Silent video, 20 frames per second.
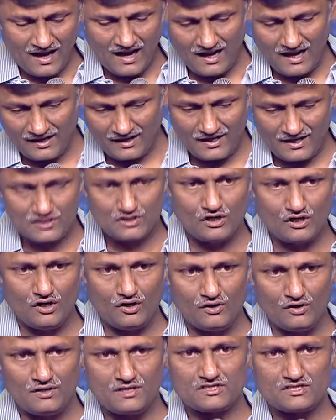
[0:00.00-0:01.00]
ఆ రేంజ్లో
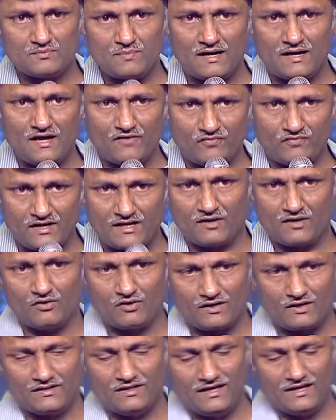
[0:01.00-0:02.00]
ఈ సినిమా డెఫినెట్గా
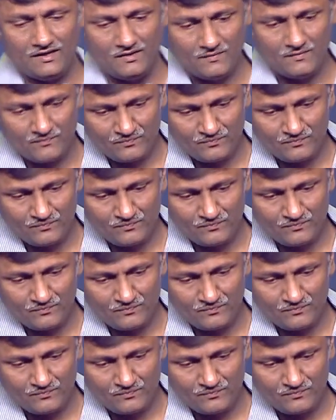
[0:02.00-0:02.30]
ఉంటుంది